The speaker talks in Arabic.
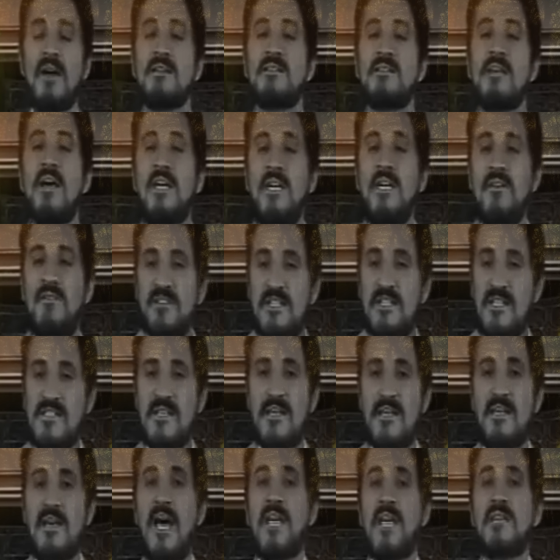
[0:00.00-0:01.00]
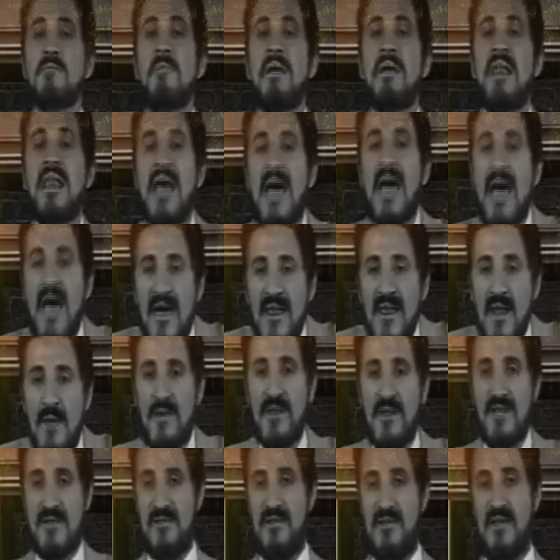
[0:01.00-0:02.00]
صحيفة السيئات ملآنة
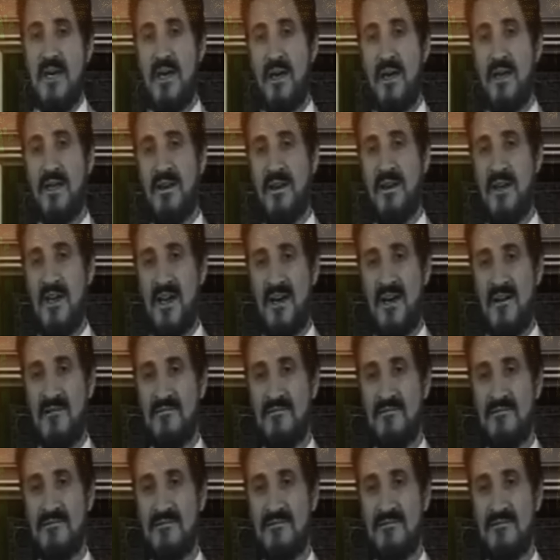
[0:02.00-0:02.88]
من عند آخرها